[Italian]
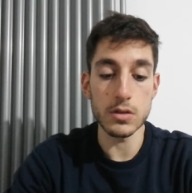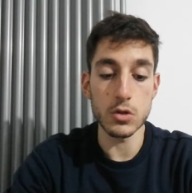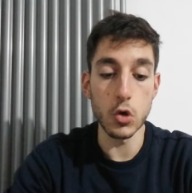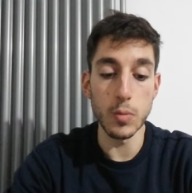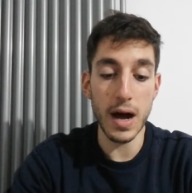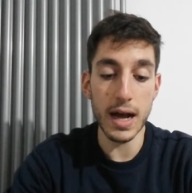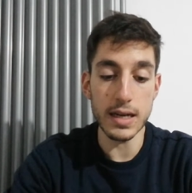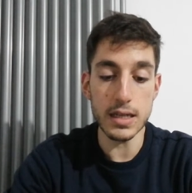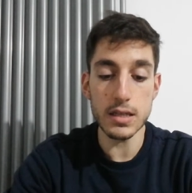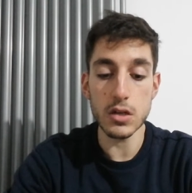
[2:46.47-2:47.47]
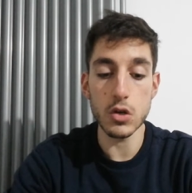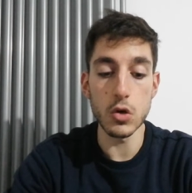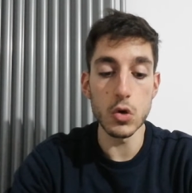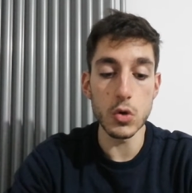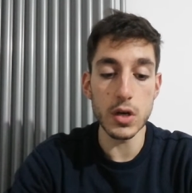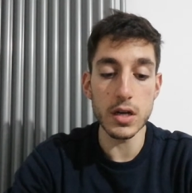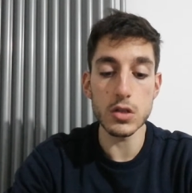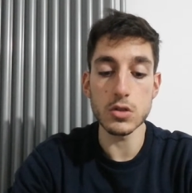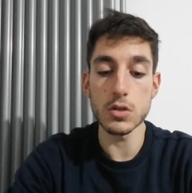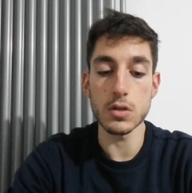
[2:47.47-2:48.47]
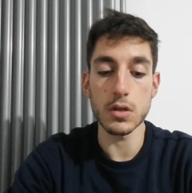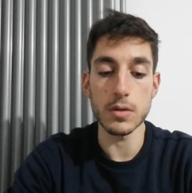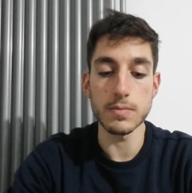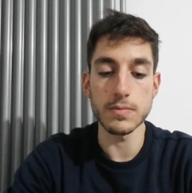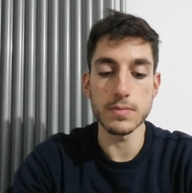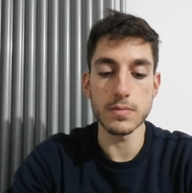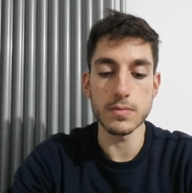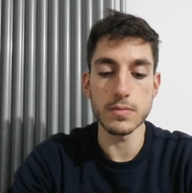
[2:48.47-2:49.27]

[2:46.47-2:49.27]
domani con, ehm,